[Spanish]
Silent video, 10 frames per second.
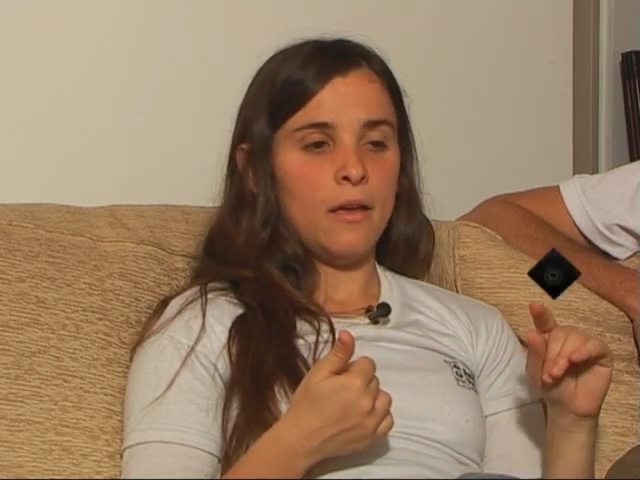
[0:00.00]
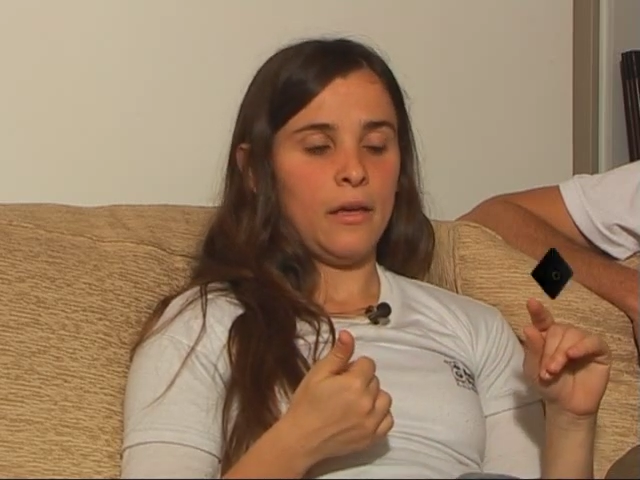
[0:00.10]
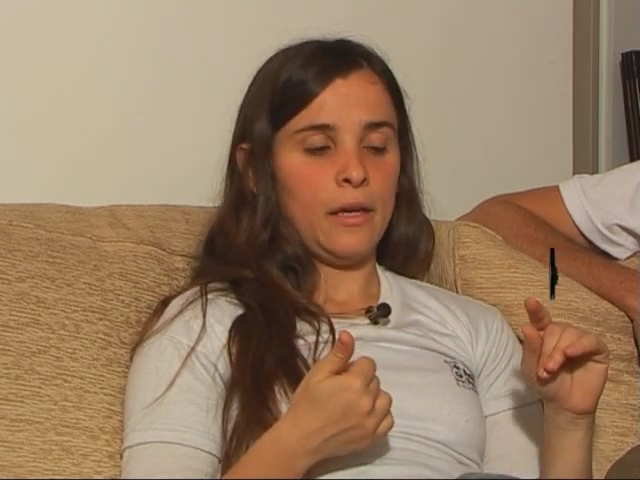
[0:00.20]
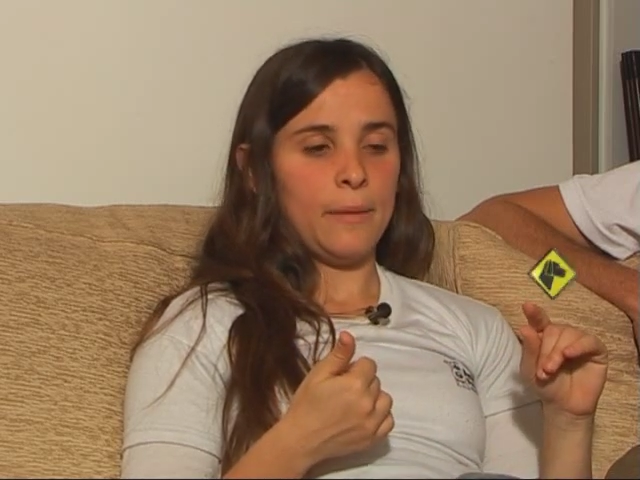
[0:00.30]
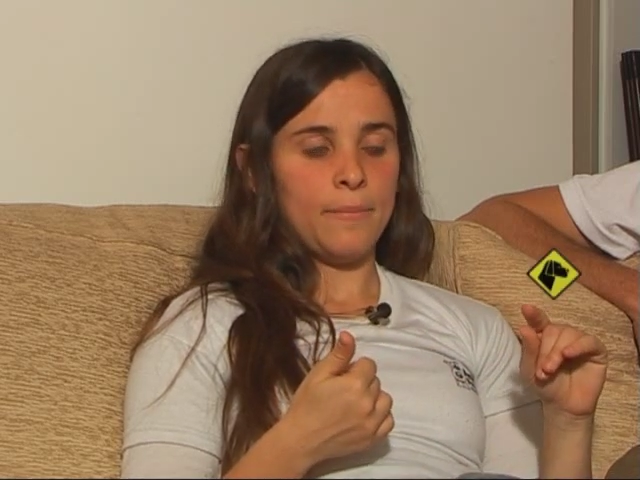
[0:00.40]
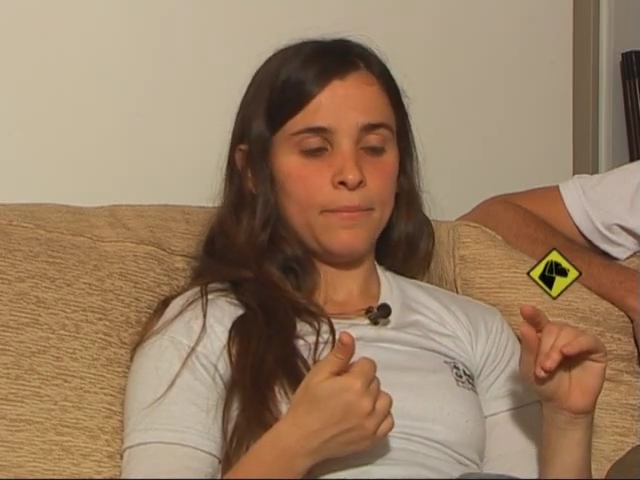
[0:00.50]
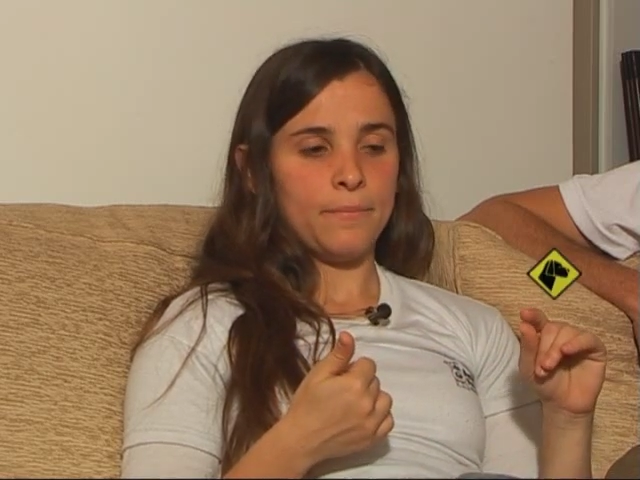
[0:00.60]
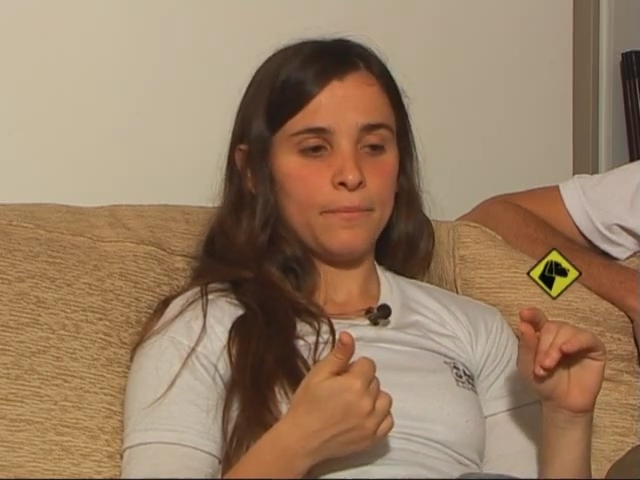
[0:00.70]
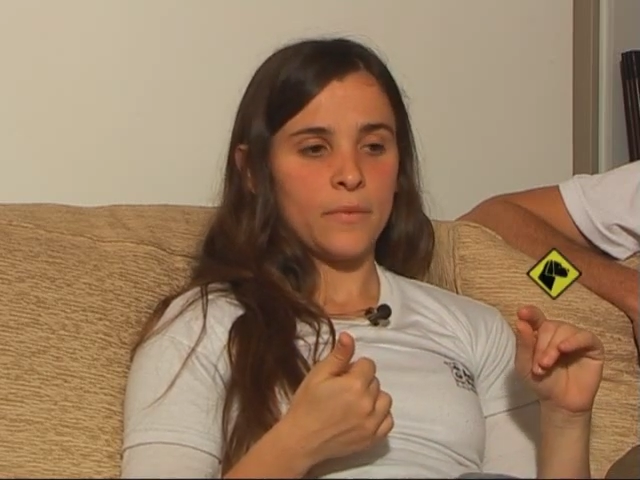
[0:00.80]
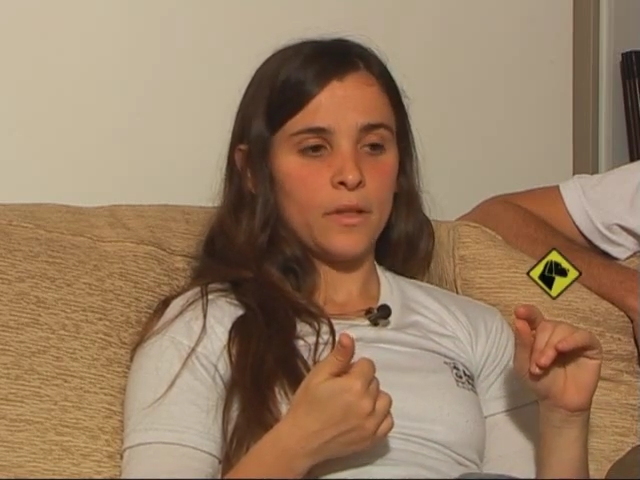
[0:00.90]

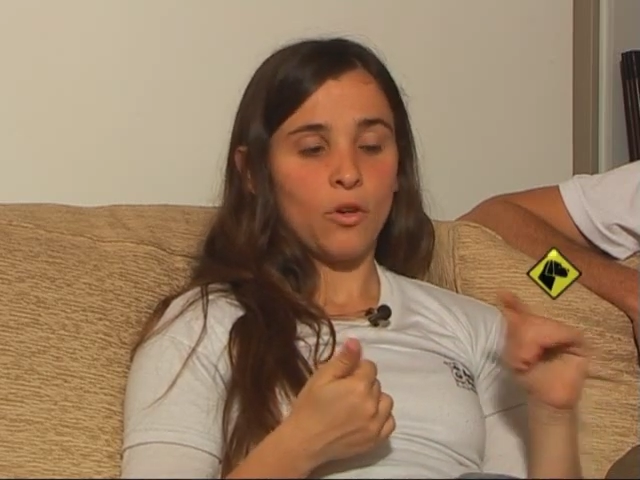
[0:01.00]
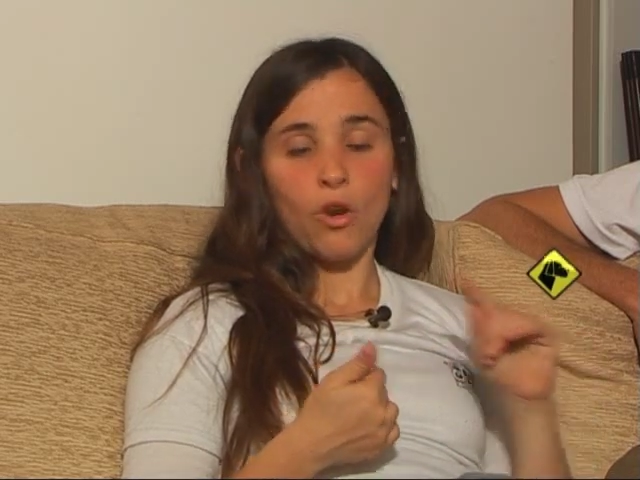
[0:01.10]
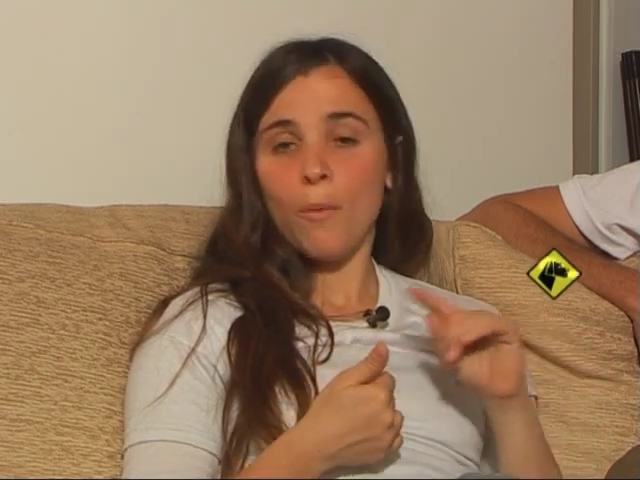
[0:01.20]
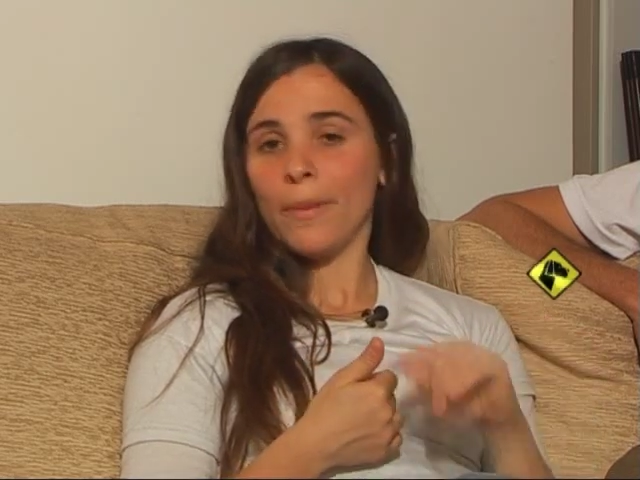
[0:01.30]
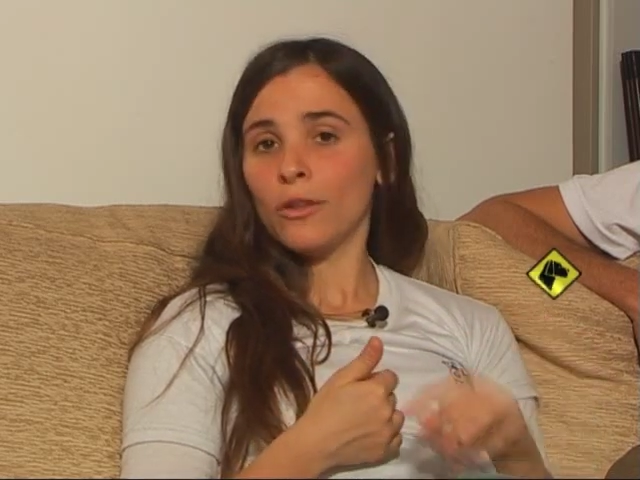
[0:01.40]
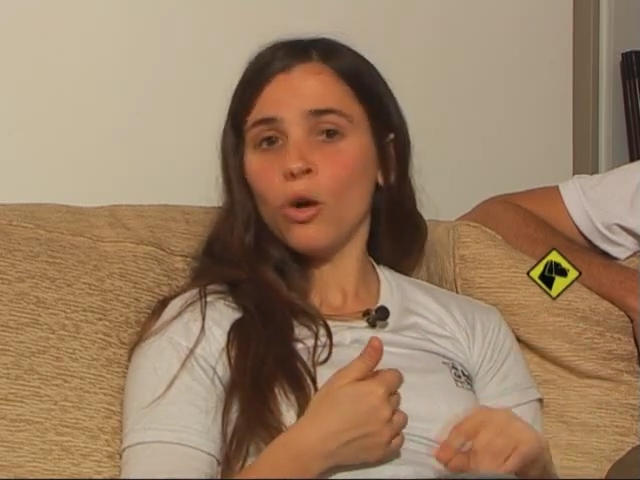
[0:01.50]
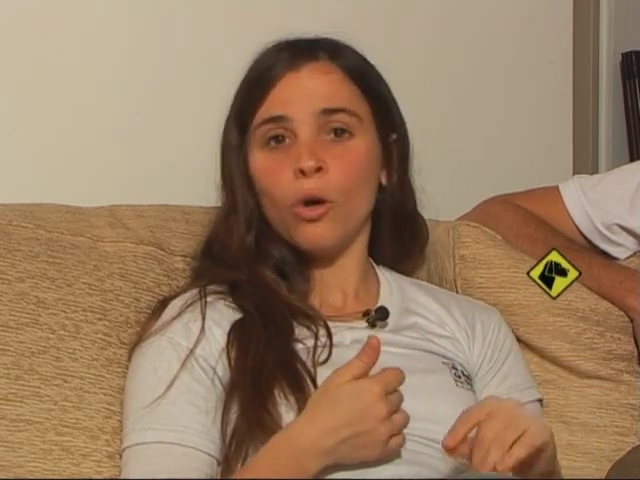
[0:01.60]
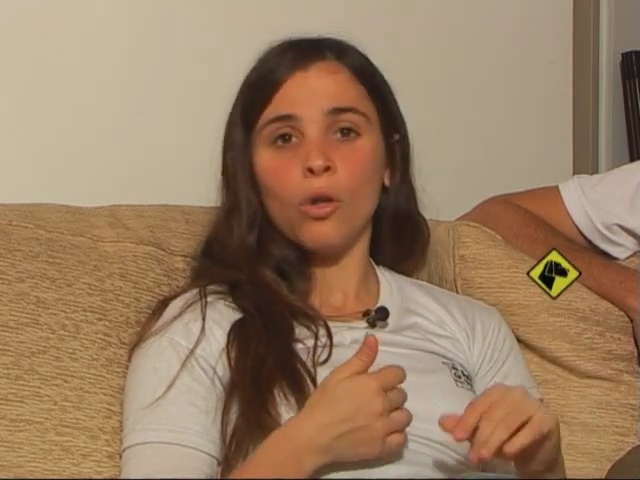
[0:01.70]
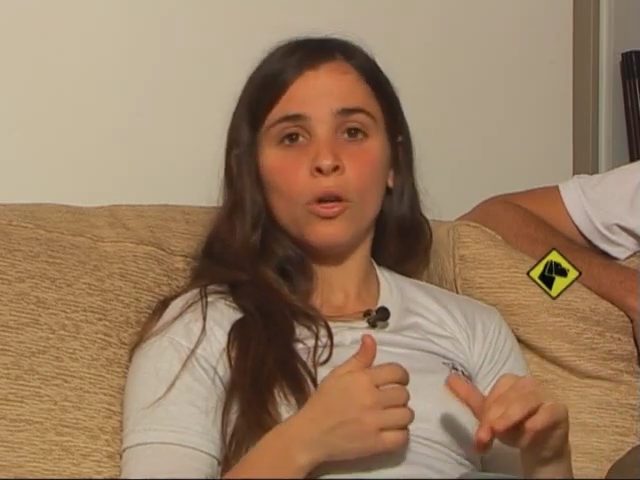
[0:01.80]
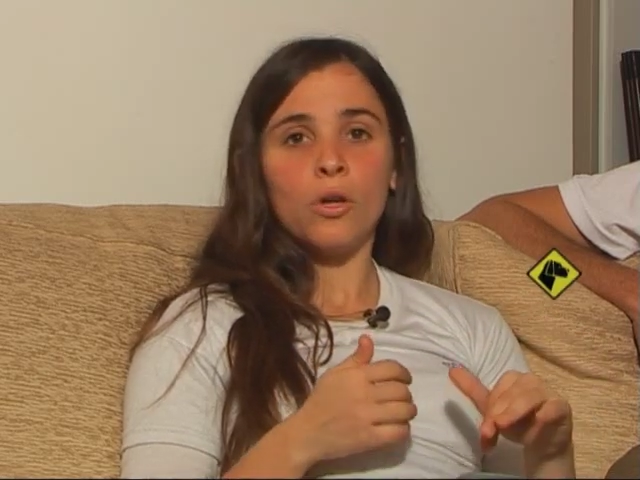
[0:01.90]
em, rompe
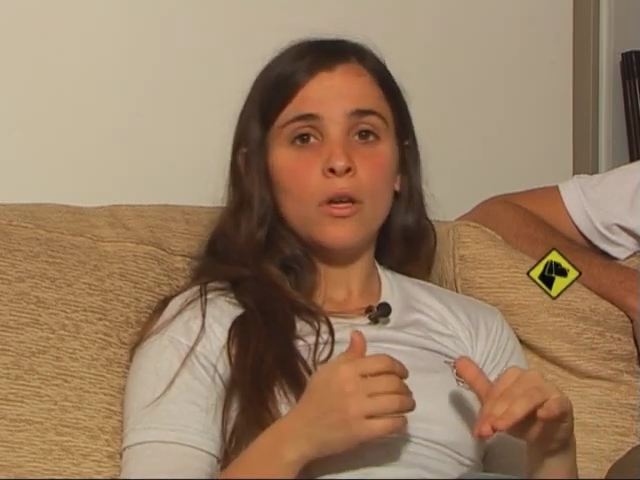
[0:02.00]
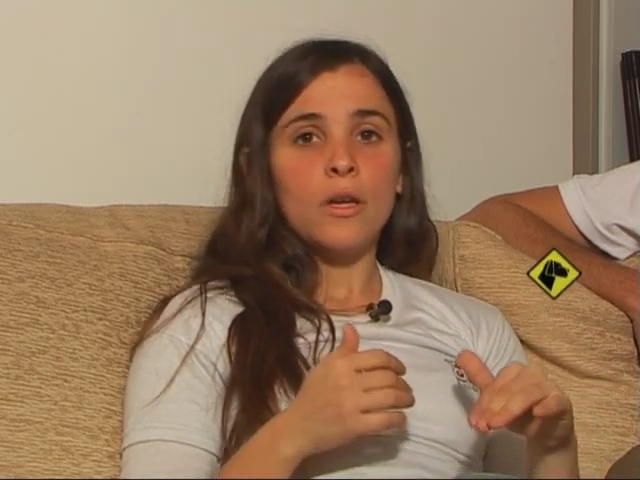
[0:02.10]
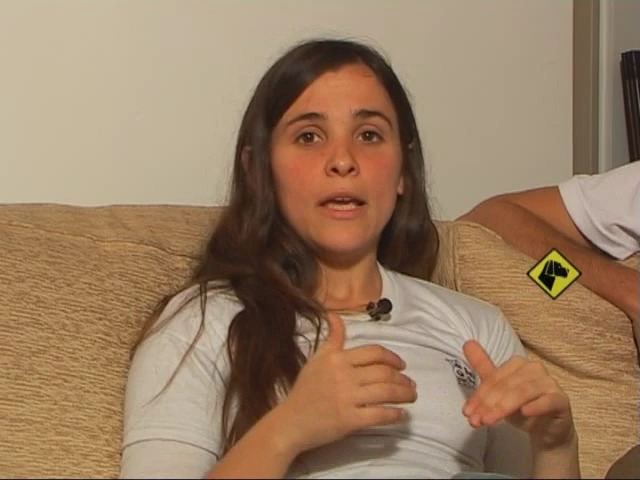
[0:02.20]
todo.